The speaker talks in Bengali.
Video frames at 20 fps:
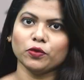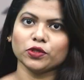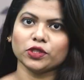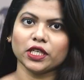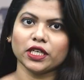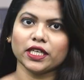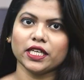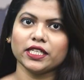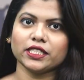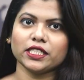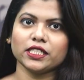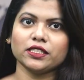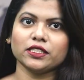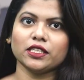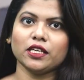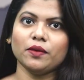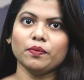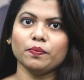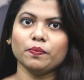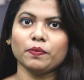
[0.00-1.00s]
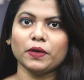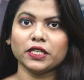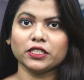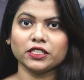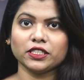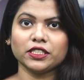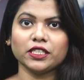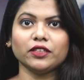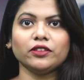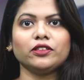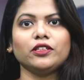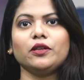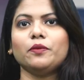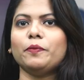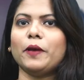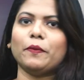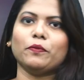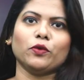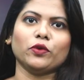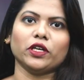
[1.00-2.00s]
পোশাকে এসেছে পাশ্চাত্যের
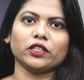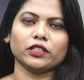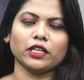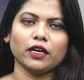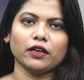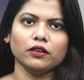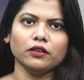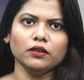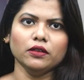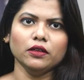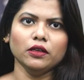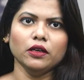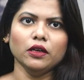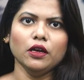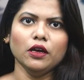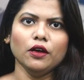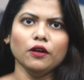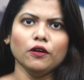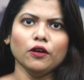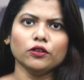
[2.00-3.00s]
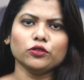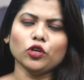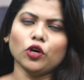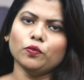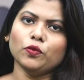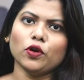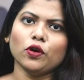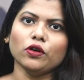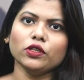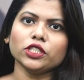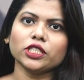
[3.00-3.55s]
ব্যাপকতা তবুও